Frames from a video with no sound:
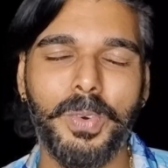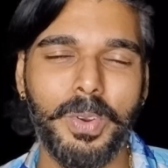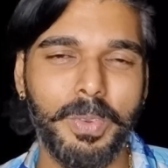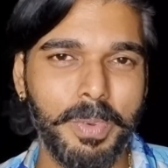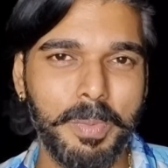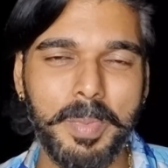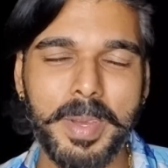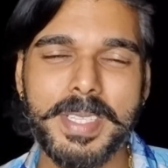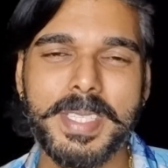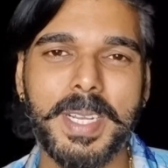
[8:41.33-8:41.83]
ஒரு
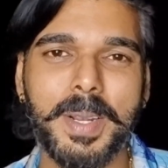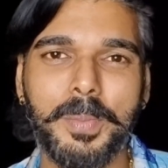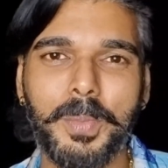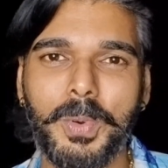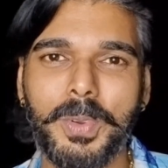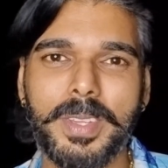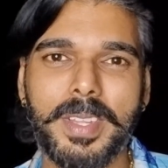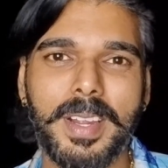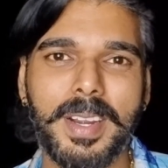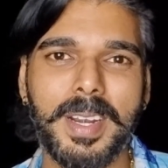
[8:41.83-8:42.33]
விமர்சனம்
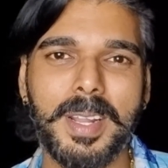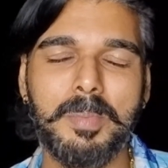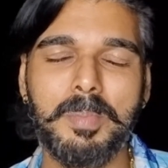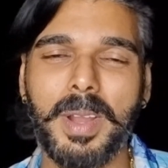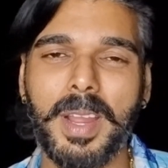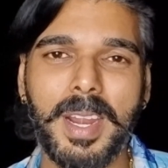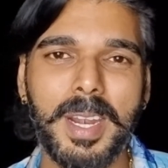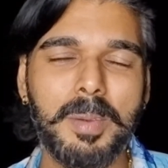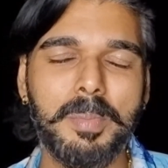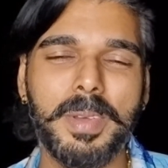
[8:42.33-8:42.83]
கொடுத்தாங்கன்னா
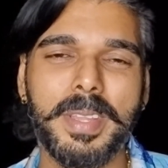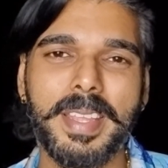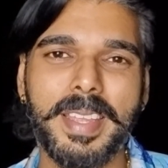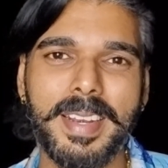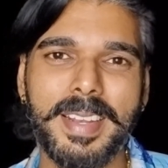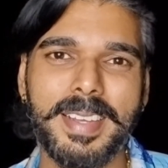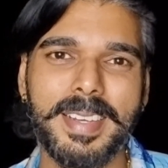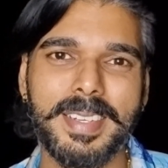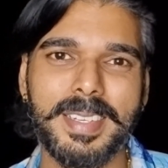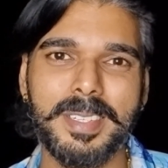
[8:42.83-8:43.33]
மக்கள்
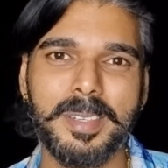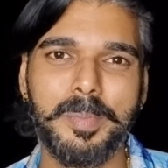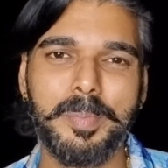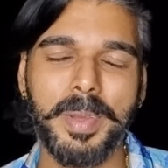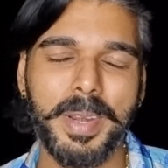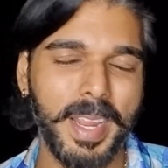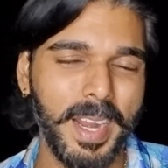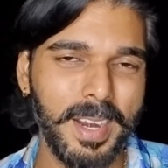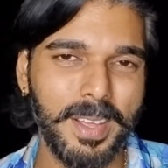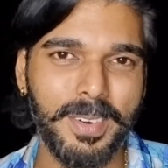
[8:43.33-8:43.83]
மதியில்
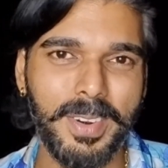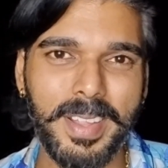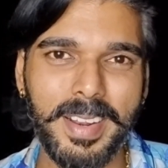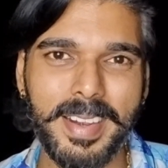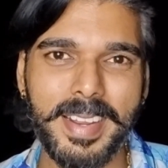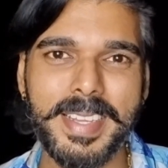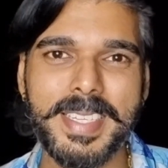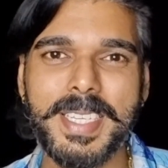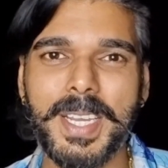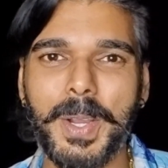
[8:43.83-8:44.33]
பெரிய அளவில்
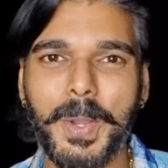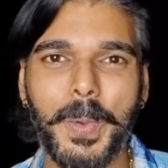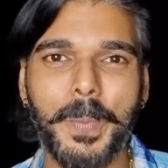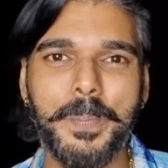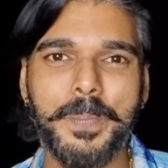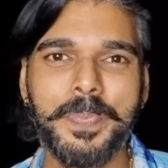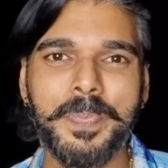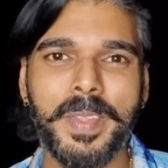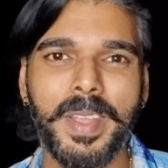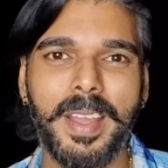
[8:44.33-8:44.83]
ரீச்
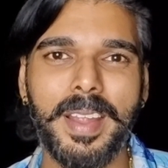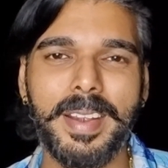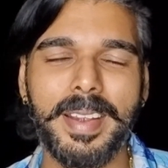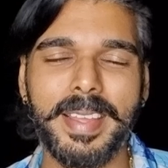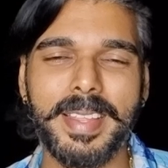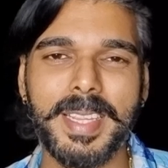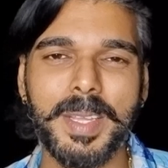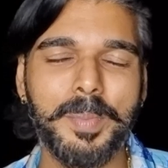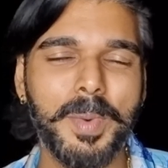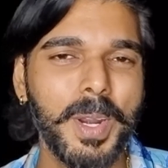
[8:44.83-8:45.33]
ஆகும்
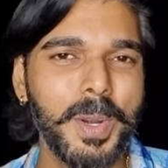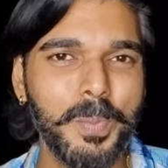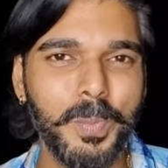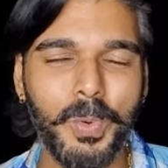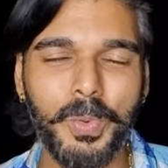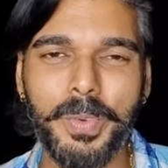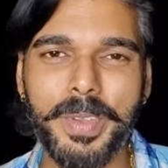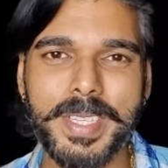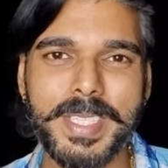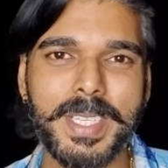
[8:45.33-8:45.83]
அண்ட் இந்த மாதிரி
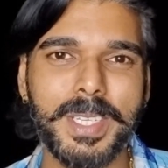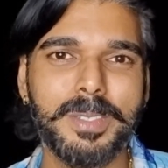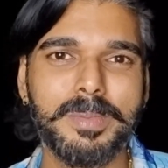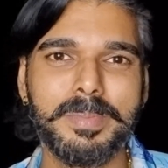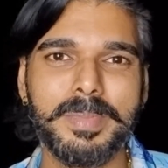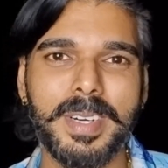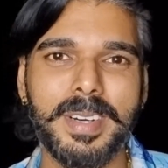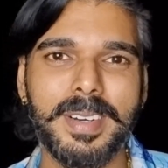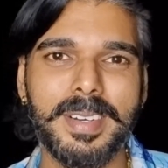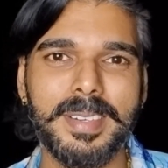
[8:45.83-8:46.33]

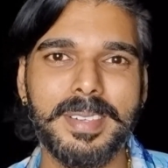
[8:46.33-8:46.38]
மூவிஸ்க்கும்